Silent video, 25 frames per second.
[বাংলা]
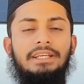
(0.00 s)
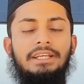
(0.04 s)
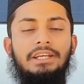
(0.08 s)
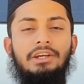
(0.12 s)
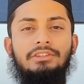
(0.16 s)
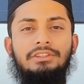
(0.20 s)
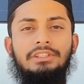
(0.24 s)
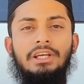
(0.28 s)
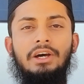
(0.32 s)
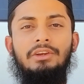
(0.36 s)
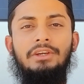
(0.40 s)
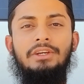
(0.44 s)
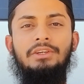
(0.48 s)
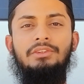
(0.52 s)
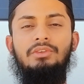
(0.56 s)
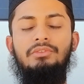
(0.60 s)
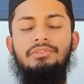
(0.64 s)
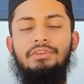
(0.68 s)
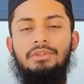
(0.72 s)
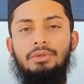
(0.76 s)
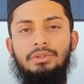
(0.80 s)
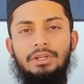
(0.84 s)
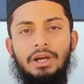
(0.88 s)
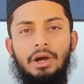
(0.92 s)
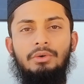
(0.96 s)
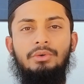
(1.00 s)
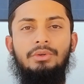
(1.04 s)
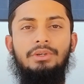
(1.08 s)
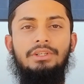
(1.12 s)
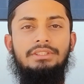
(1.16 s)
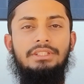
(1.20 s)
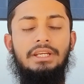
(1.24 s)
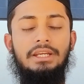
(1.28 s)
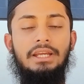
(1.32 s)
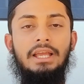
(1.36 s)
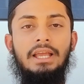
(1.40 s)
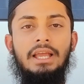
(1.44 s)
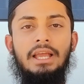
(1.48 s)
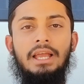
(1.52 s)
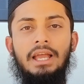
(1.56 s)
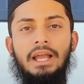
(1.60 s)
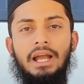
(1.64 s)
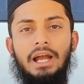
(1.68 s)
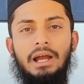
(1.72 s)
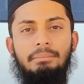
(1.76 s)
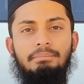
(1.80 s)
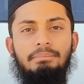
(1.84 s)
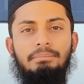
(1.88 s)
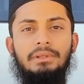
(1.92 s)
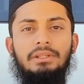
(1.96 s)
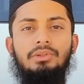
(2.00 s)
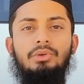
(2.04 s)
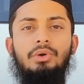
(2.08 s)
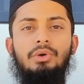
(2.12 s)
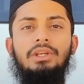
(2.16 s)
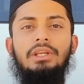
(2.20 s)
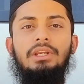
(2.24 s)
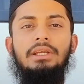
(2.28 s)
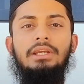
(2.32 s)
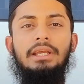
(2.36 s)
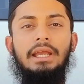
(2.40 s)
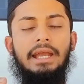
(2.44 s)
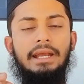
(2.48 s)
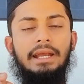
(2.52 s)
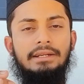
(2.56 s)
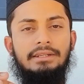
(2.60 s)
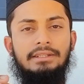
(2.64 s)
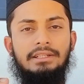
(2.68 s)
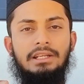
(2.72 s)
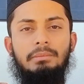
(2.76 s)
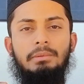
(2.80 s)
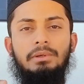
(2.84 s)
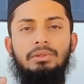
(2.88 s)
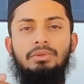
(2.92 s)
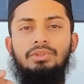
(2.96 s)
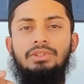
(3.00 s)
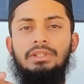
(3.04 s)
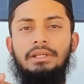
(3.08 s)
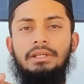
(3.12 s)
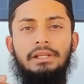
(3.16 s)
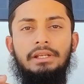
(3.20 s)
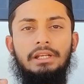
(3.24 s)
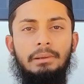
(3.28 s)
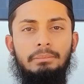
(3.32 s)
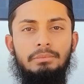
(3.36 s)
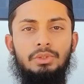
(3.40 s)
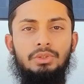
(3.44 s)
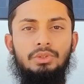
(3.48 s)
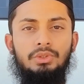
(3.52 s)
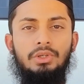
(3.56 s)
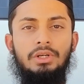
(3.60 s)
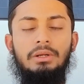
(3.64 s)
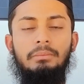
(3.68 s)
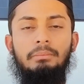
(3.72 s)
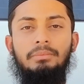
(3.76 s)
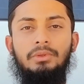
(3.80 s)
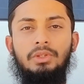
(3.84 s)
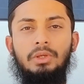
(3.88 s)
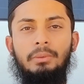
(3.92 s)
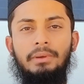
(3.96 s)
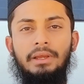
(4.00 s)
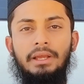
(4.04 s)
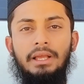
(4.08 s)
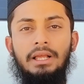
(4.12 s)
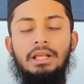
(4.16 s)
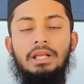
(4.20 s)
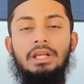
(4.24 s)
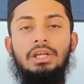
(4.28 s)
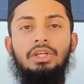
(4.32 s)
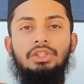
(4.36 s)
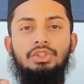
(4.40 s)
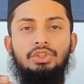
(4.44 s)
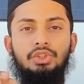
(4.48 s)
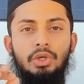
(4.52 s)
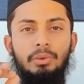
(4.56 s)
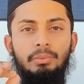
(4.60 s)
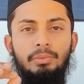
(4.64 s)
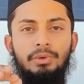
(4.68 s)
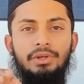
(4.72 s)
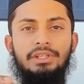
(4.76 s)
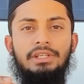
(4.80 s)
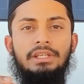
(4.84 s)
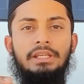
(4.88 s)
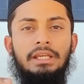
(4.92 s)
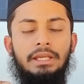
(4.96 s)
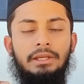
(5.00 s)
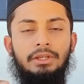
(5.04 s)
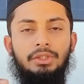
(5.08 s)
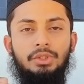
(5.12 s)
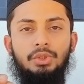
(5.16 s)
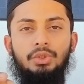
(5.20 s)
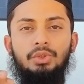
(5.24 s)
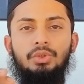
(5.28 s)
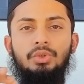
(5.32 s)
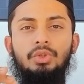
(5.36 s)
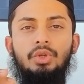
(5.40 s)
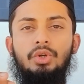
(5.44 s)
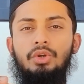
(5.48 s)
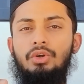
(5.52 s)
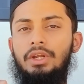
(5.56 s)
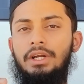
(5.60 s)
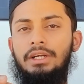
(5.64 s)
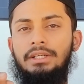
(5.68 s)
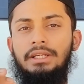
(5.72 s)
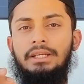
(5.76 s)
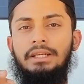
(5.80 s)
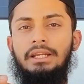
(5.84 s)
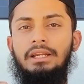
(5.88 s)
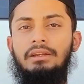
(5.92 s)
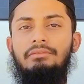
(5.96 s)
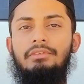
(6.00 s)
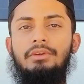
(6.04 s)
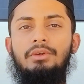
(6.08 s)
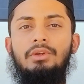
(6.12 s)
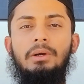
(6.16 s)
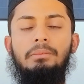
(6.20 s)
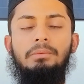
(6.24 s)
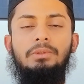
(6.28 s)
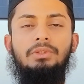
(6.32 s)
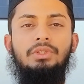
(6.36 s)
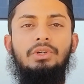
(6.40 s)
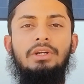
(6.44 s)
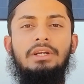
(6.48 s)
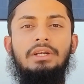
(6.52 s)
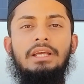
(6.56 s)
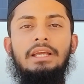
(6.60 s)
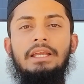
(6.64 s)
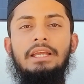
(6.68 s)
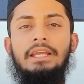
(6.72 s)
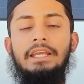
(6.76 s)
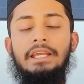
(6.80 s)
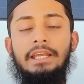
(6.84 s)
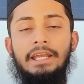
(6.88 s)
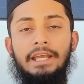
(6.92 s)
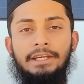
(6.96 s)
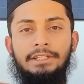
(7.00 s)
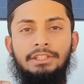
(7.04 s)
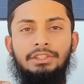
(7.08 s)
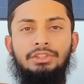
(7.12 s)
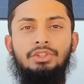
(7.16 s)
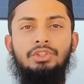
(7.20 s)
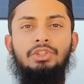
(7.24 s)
যায় তাহলে কিন্তু ভিডিও ডাউন হয়ে যায় আপনি দৈনিক একটা বা দুইটা রিল আপলোড করেন তবে সময় নিয়ে সুন্দর করে একটা রিল ভিডিও আপলোড করেন এটা